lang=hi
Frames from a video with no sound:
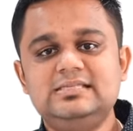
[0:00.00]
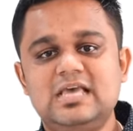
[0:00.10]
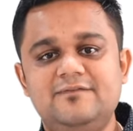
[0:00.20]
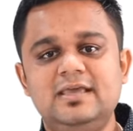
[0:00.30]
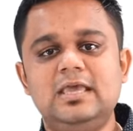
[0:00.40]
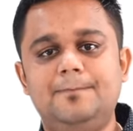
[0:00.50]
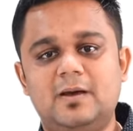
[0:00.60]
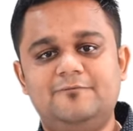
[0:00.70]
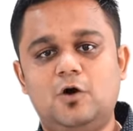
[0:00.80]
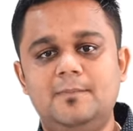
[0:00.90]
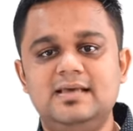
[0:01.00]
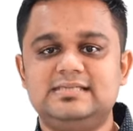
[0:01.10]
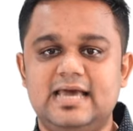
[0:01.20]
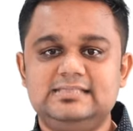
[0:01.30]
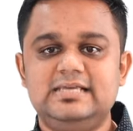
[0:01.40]
सेविंग की परफॉर्मेंस
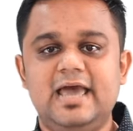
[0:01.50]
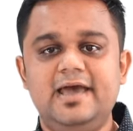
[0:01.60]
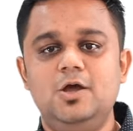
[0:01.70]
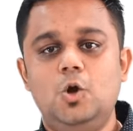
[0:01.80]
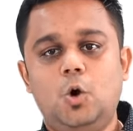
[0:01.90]
कैसी है